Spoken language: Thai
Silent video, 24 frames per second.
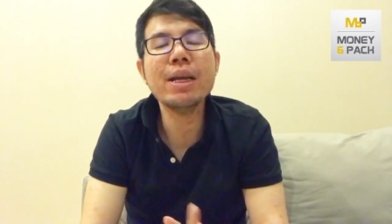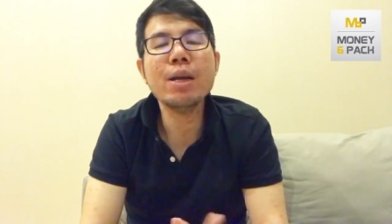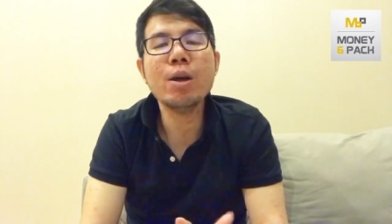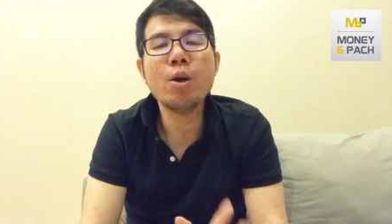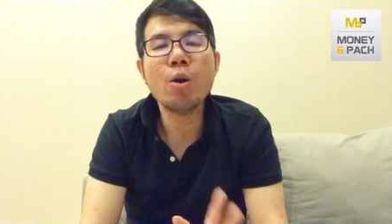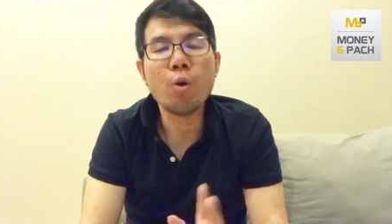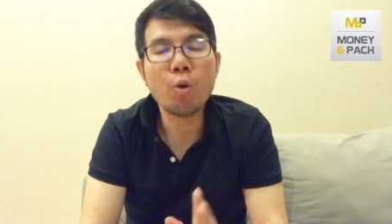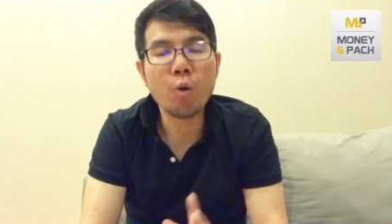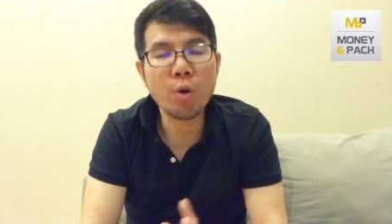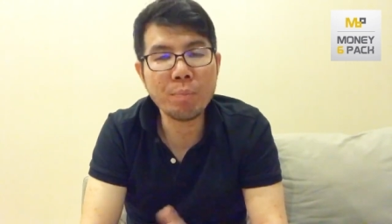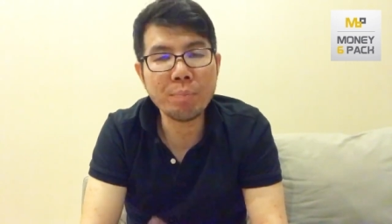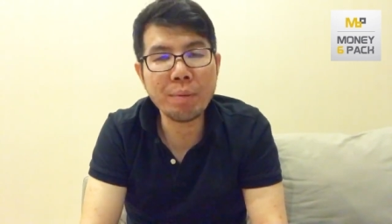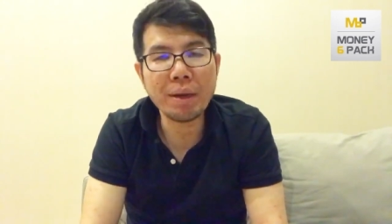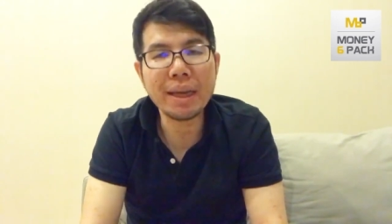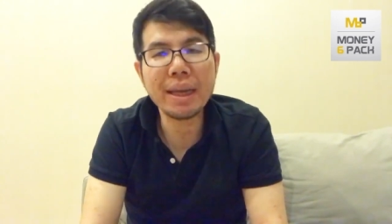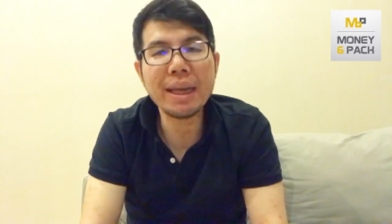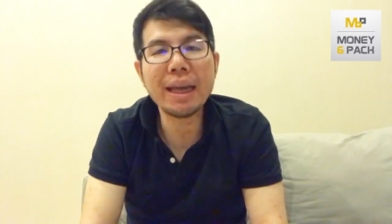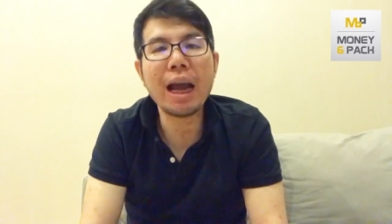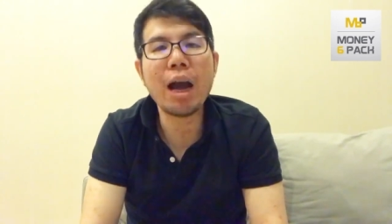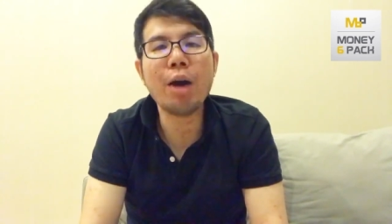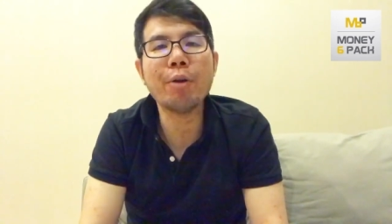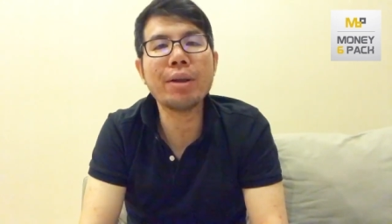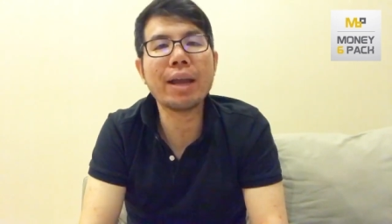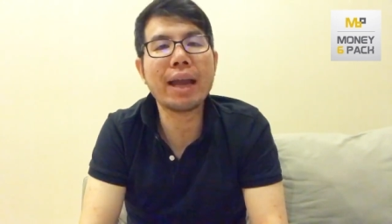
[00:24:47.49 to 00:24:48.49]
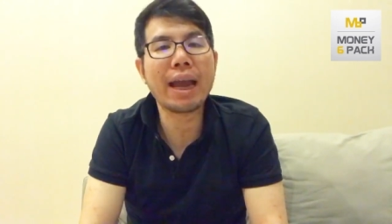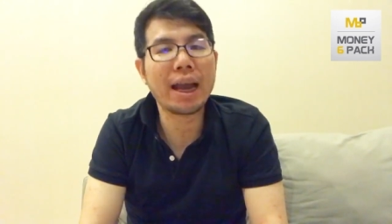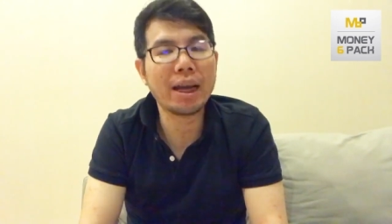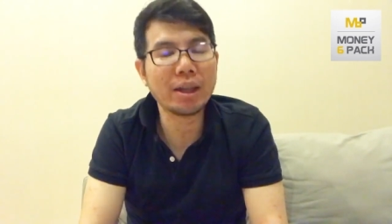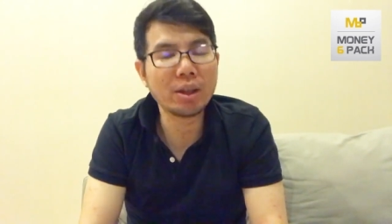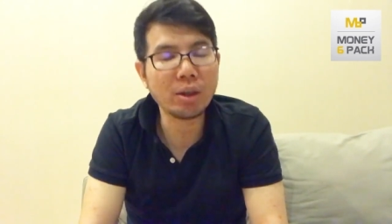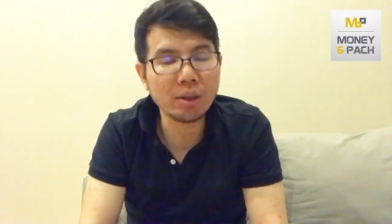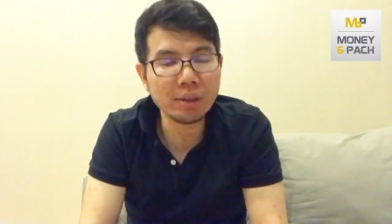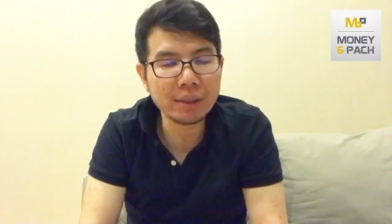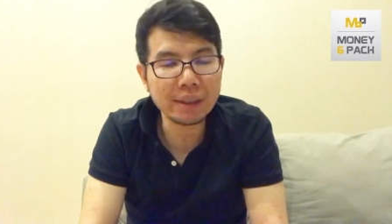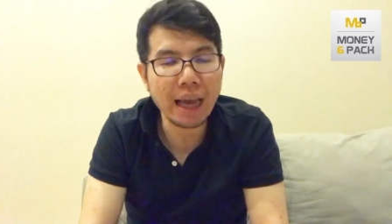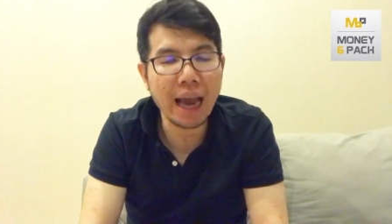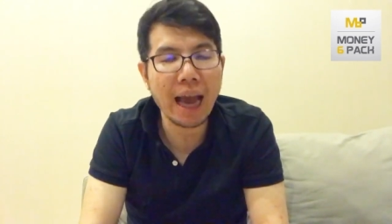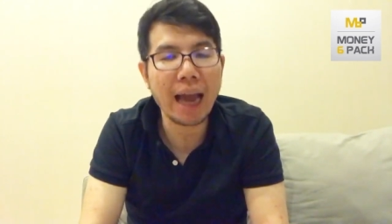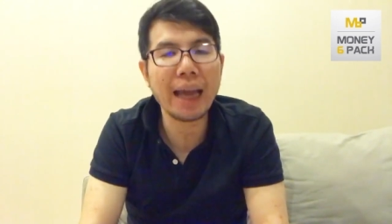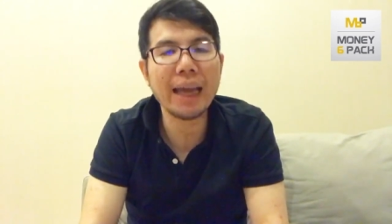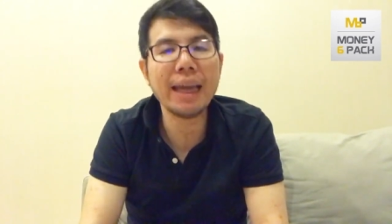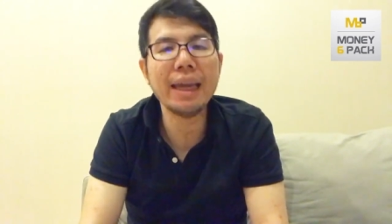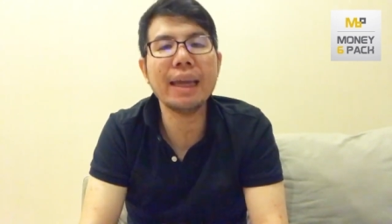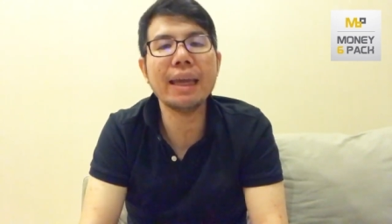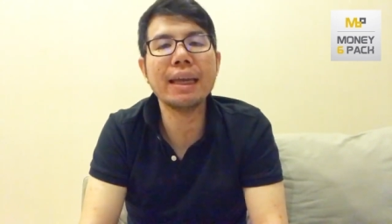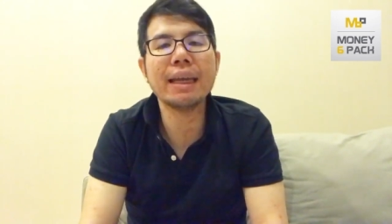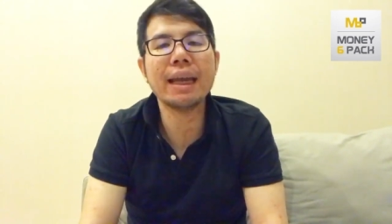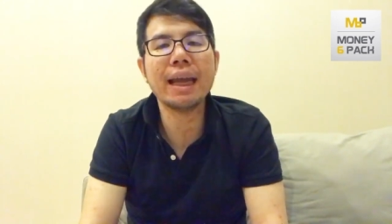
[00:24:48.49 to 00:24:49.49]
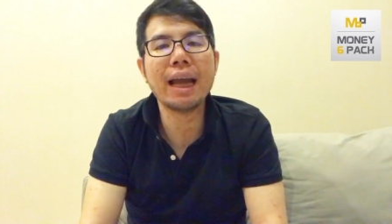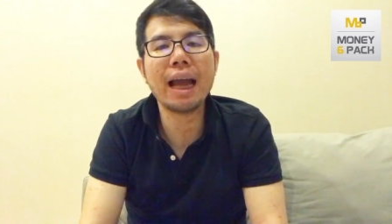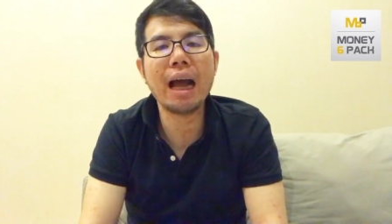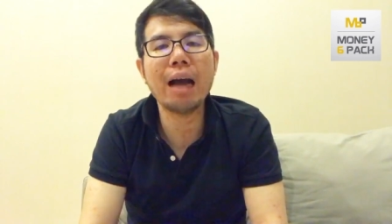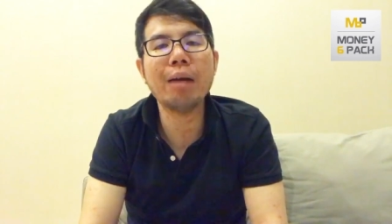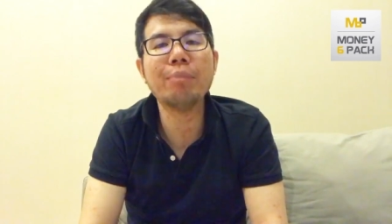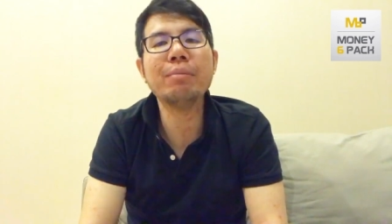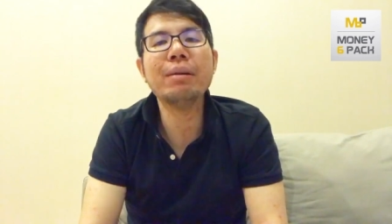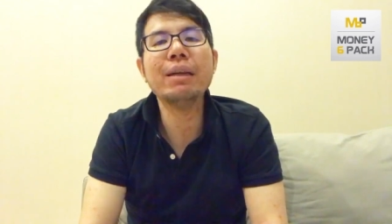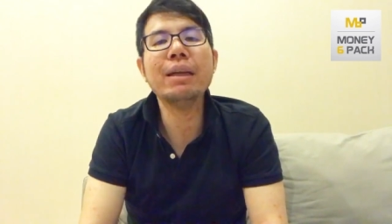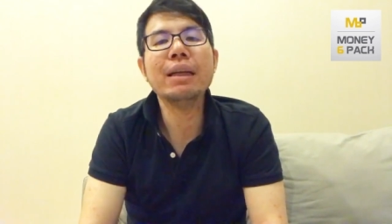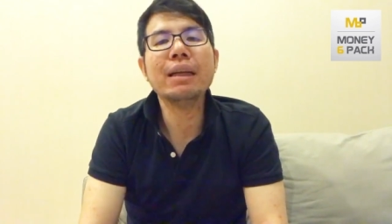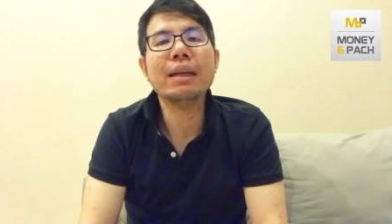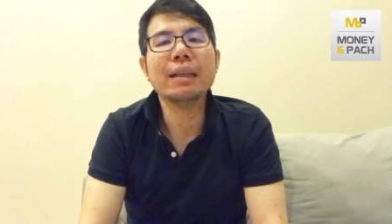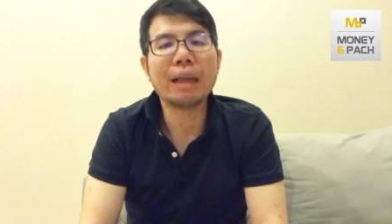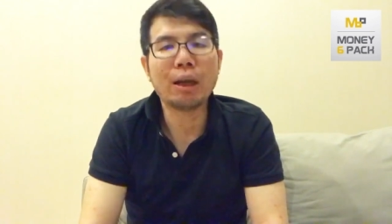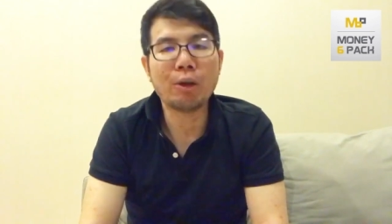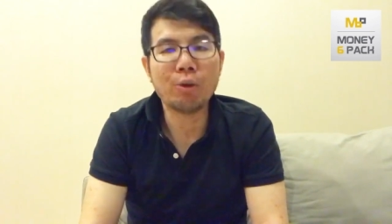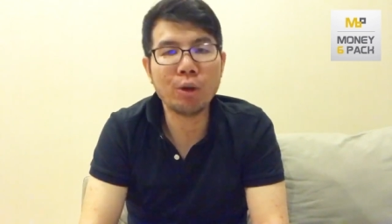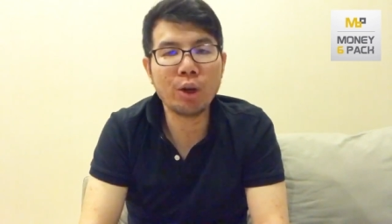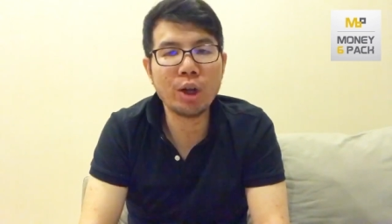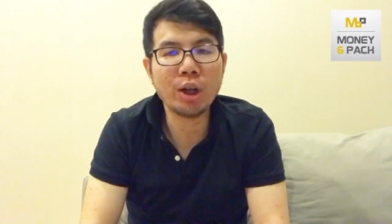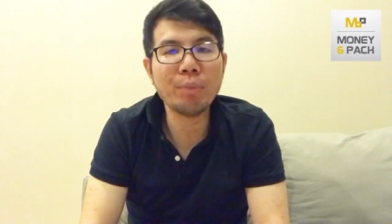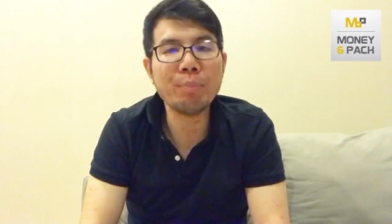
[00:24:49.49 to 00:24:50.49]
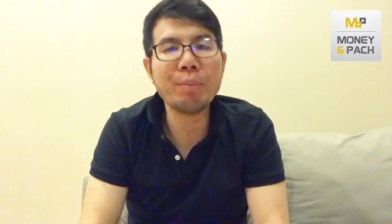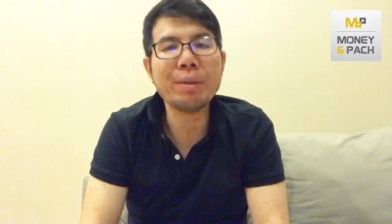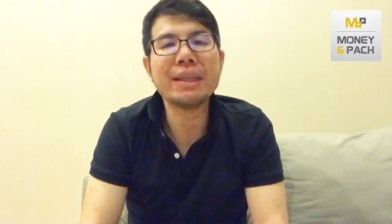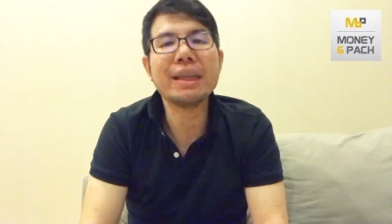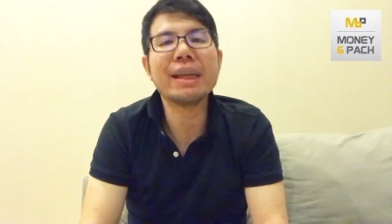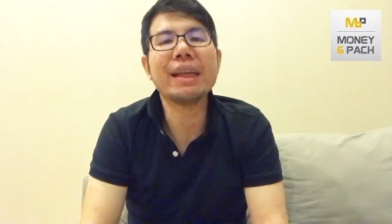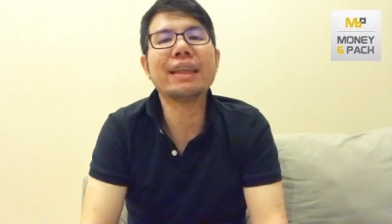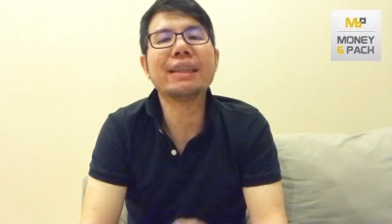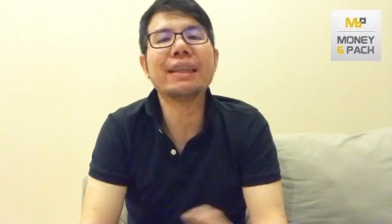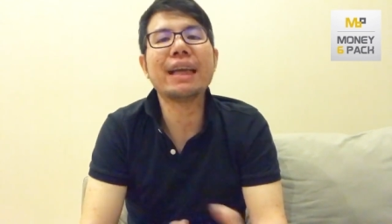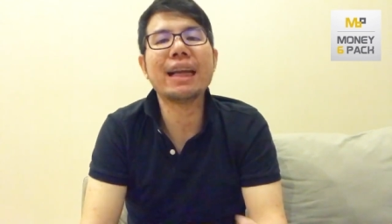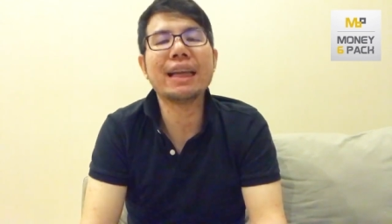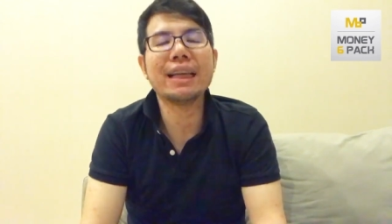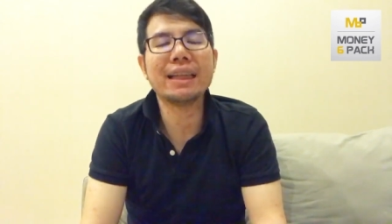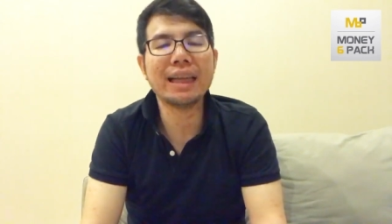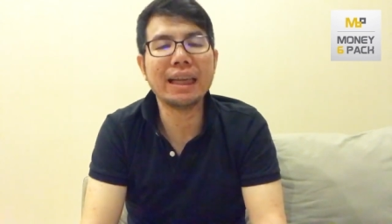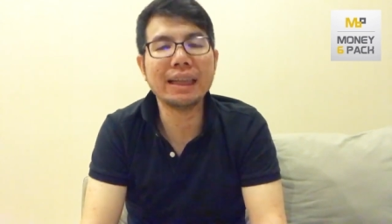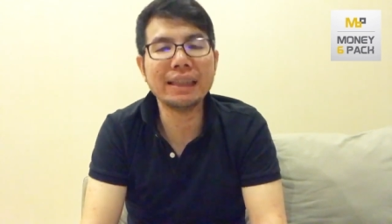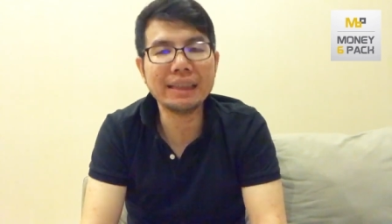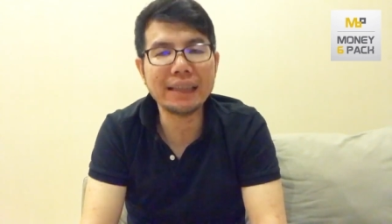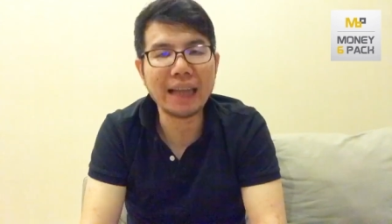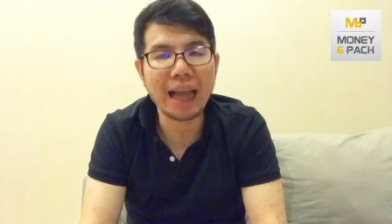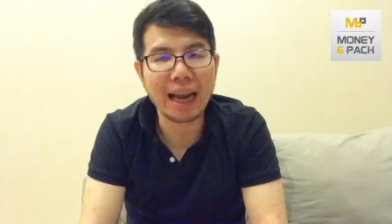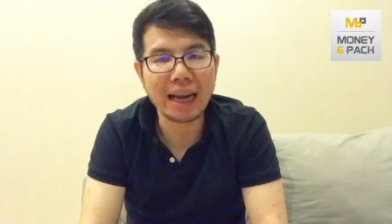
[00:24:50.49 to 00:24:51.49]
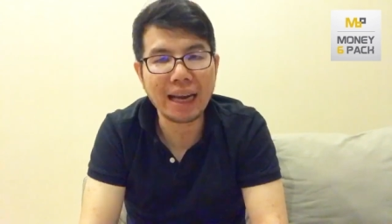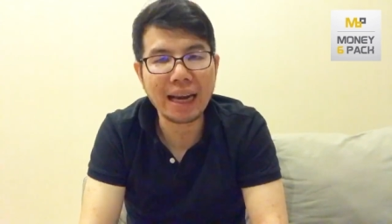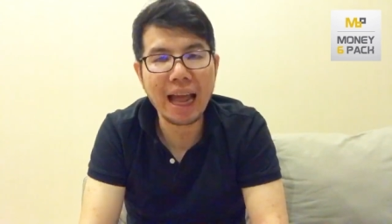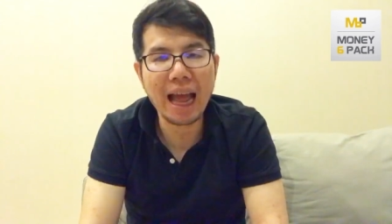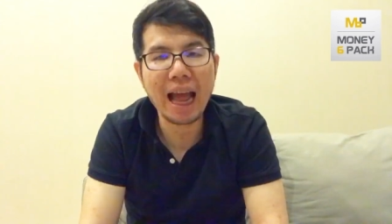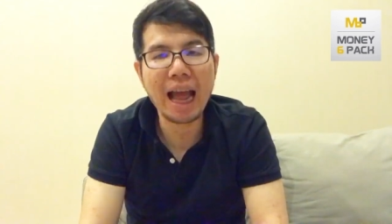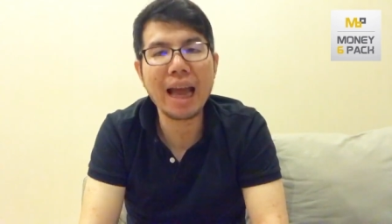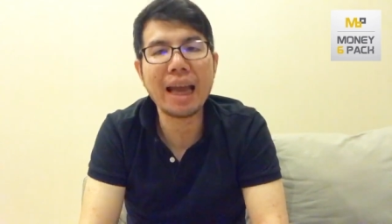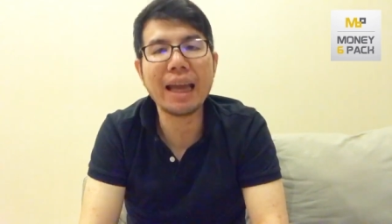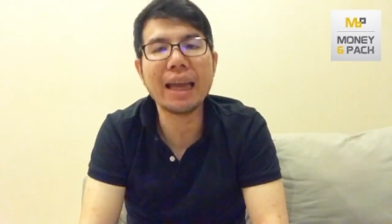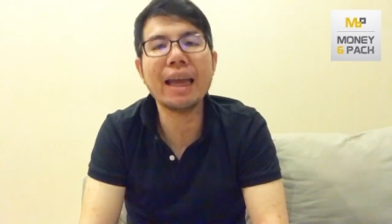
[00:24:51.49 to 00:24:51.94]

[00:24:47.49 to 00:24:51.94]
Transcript: คุณเป็นหนี้เขายังไงก็ต้องใช้นะครับแต่คุณก็ไปเจรจาในชั้นศาลได้